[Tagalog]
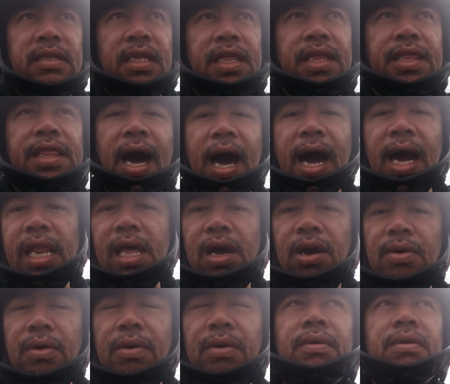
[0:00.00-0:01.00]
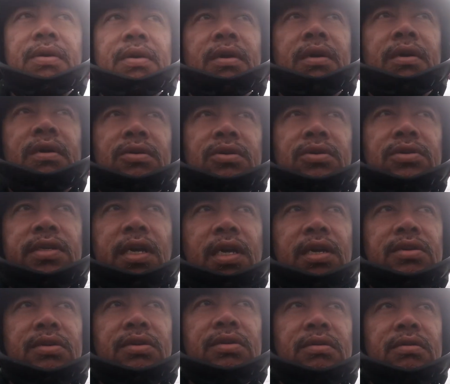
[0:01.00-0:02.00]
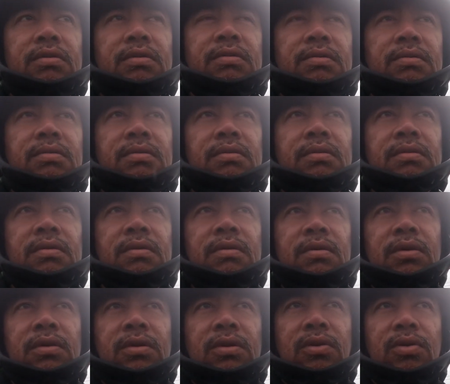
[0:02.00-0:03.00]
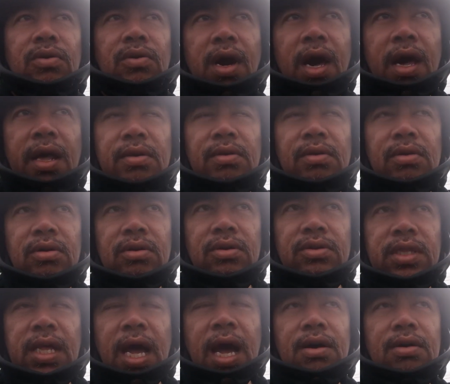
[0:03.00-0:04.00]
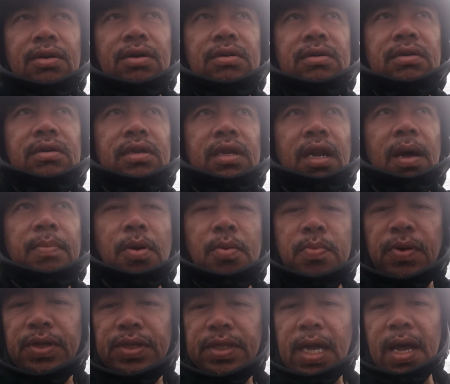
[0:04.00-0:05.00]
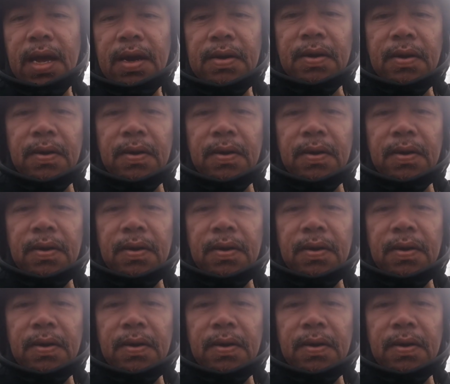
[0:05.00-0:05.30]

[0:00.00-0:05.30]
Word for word: nadadaan ako kung sa inyo lugar o tao na pupunta.